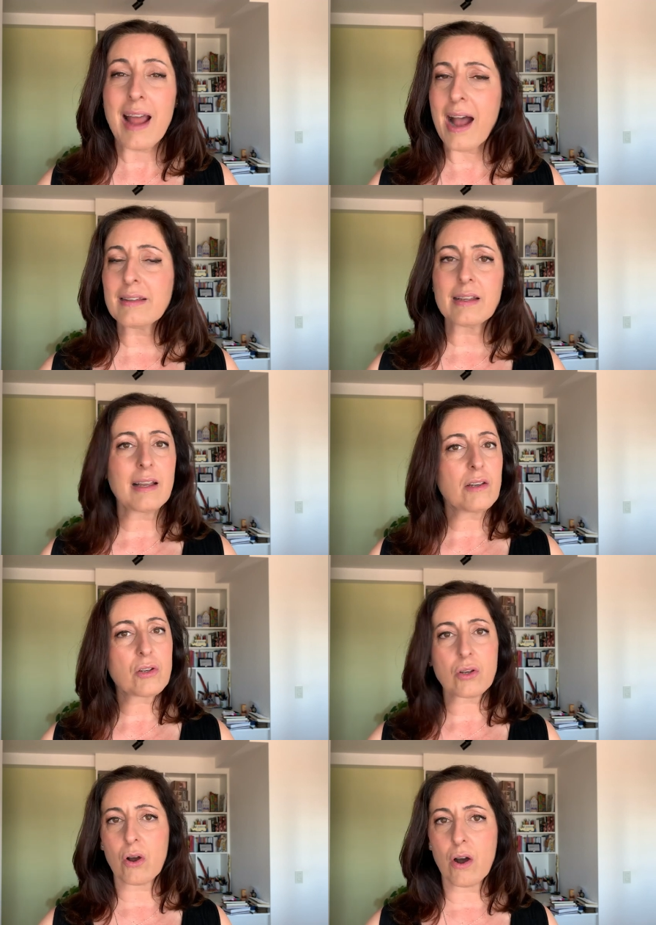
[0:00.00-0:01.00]
nada da
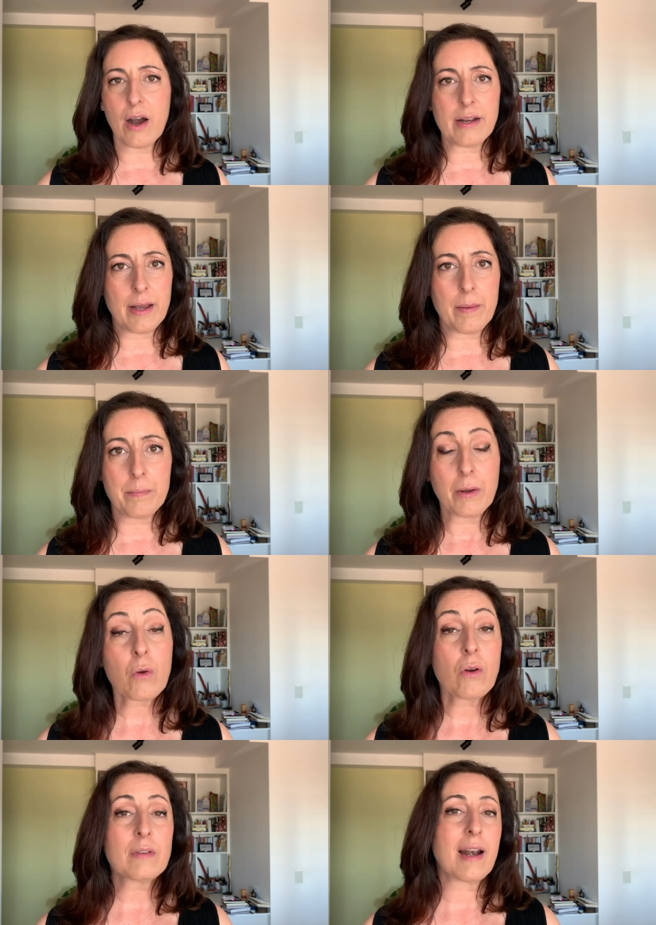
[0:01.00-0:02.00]
história,
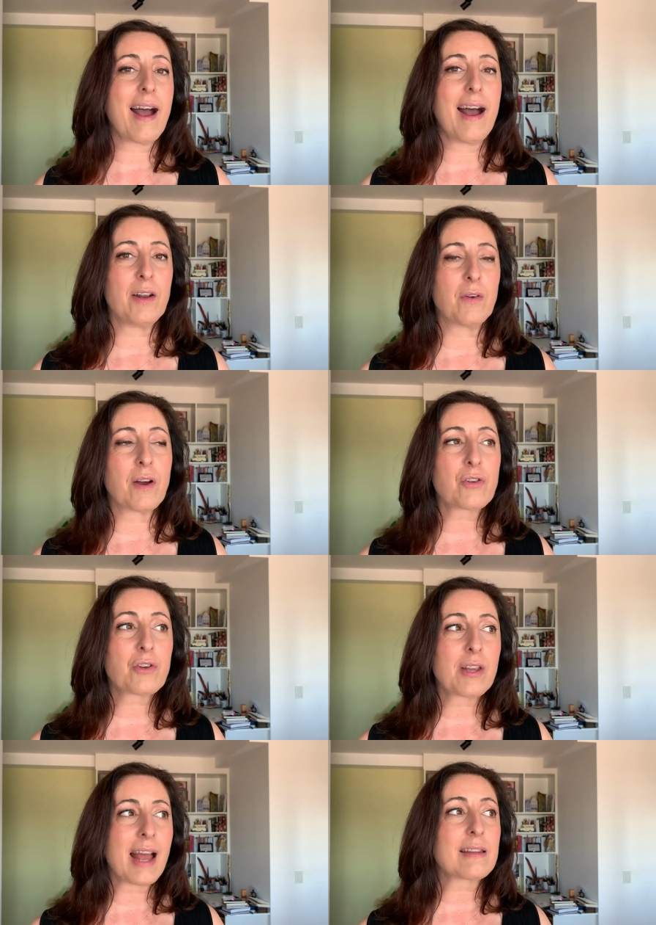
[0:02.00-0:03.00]
pelo contrário,
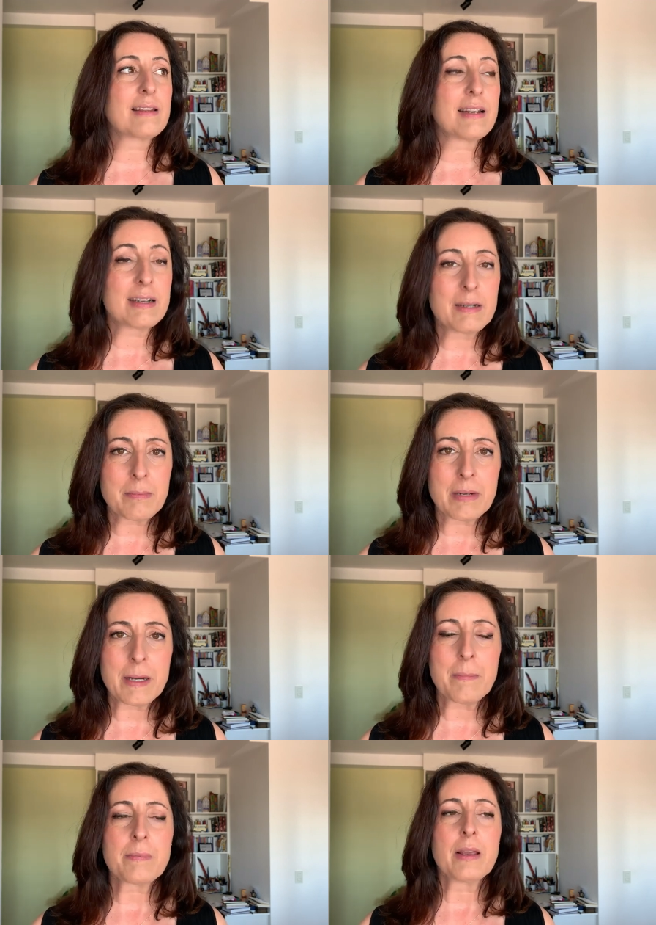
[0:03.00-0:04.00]
acho que a
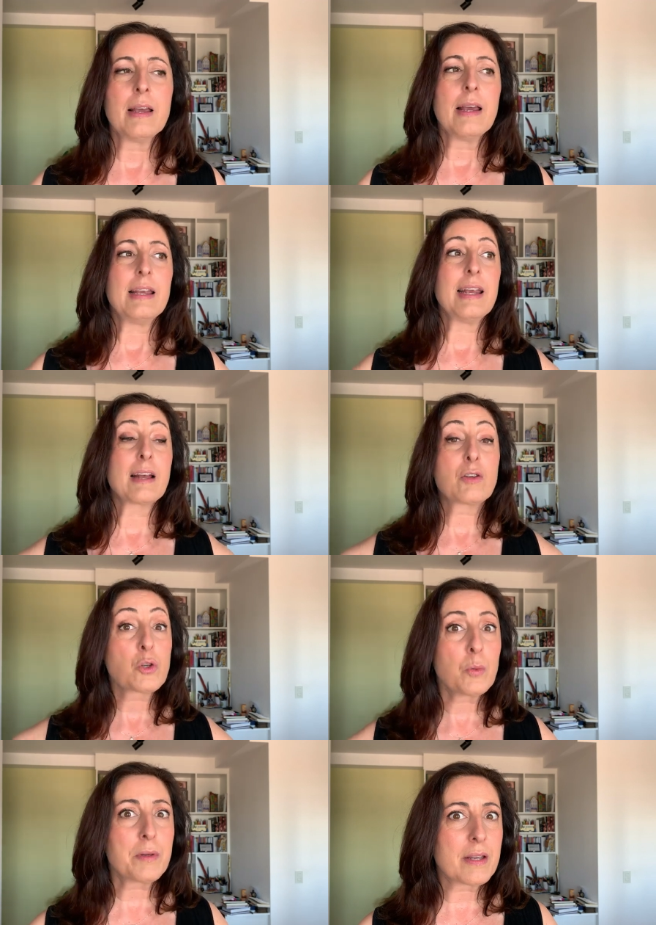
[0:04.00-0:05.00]
trama e as
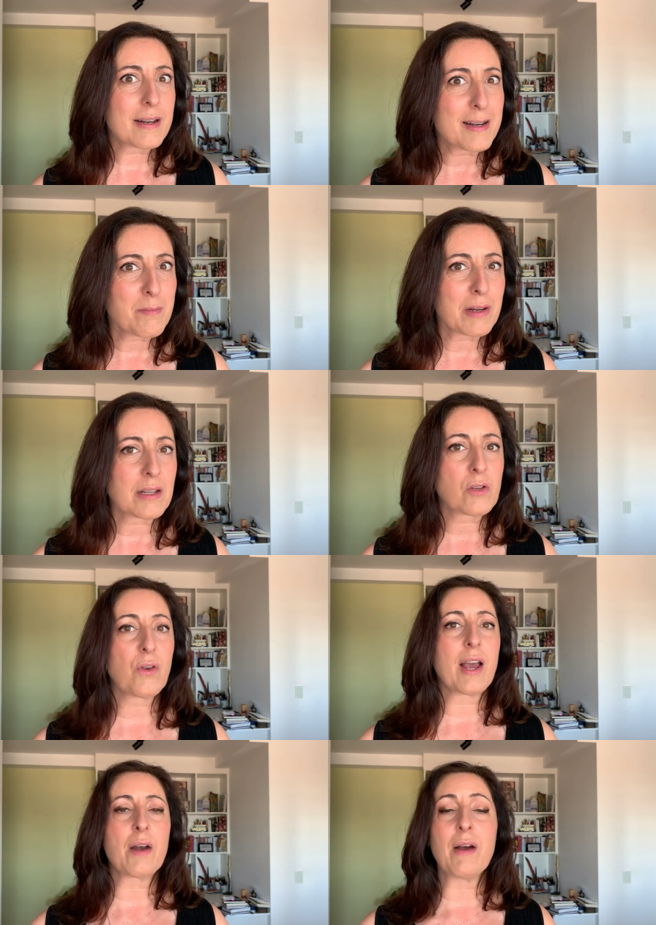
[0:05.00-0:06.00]
subtramas
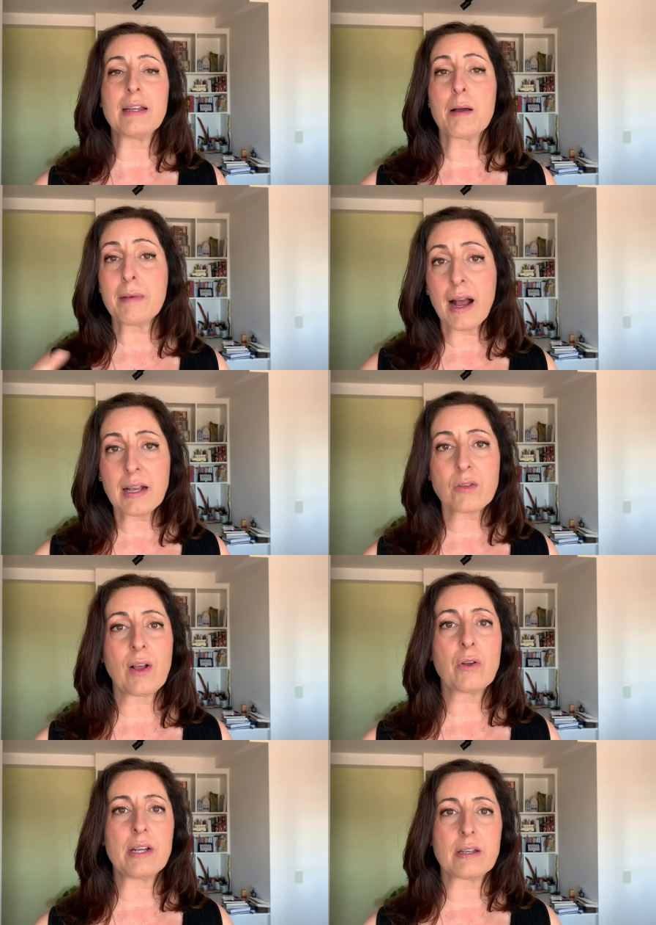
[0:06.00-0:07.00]
ficaram ainda mais
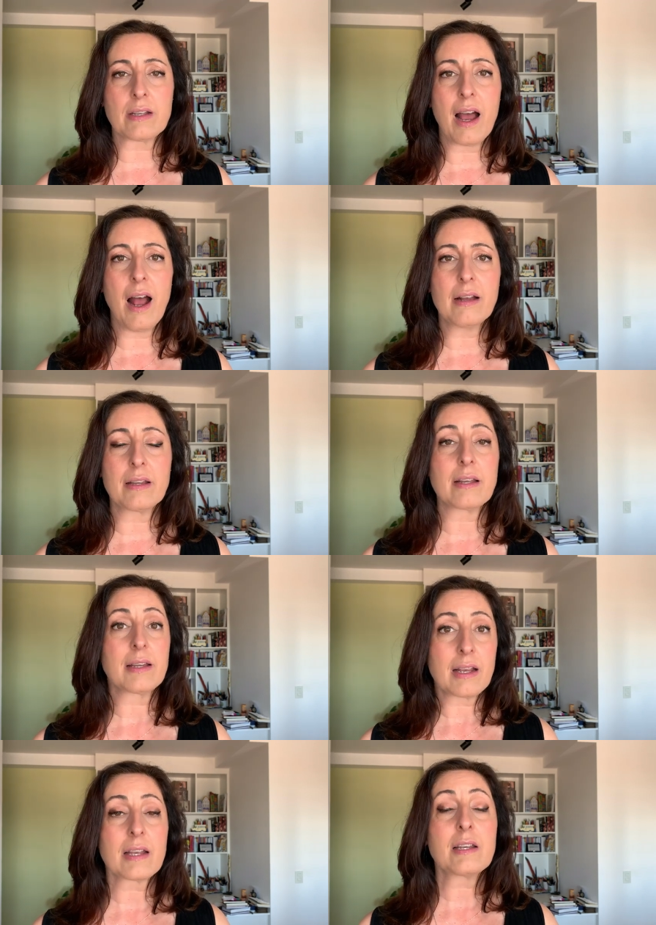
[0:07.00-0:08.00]
valorizadas
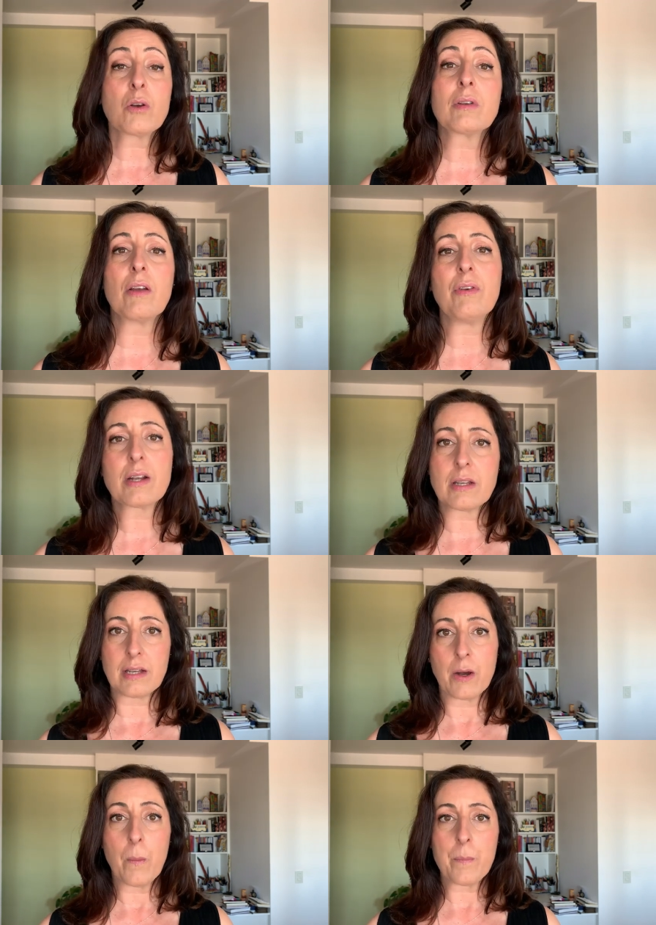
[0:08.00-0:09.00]
nessa segunda
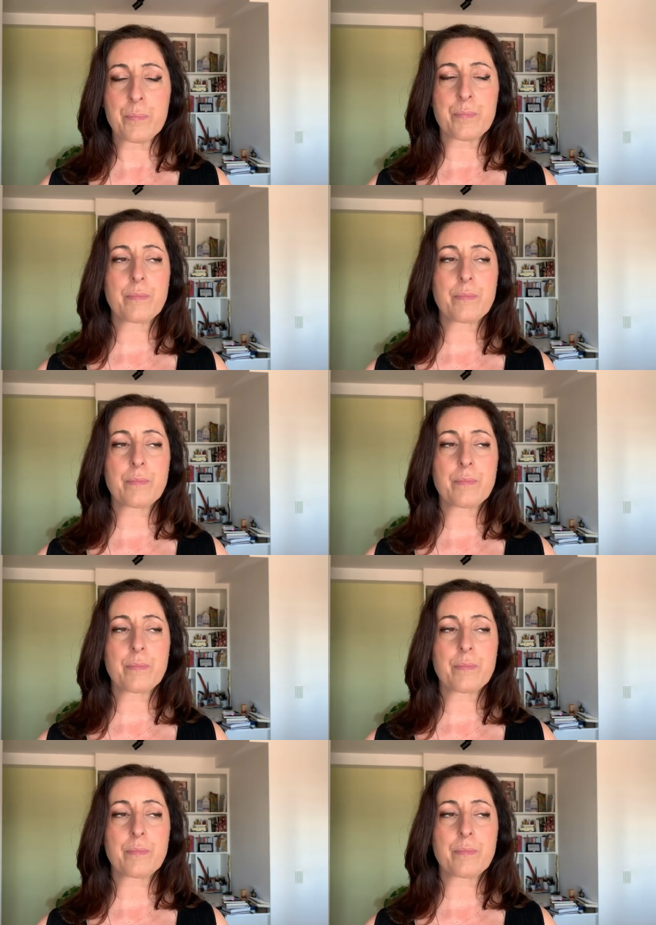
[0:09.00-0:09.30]
versão,